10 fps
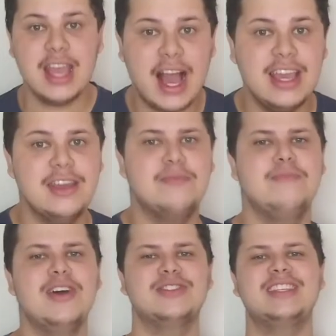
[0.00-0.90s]
E aí,
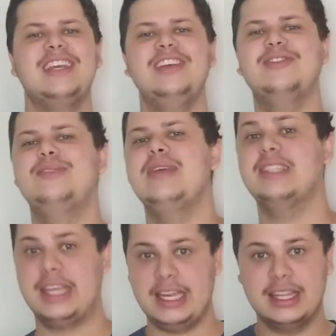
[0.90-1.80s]
meus queridos e
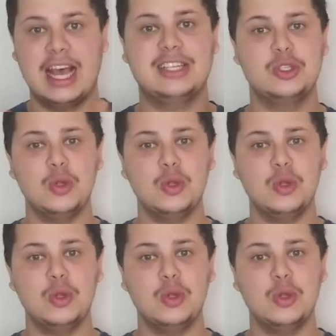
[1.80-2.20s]
minhas queridas,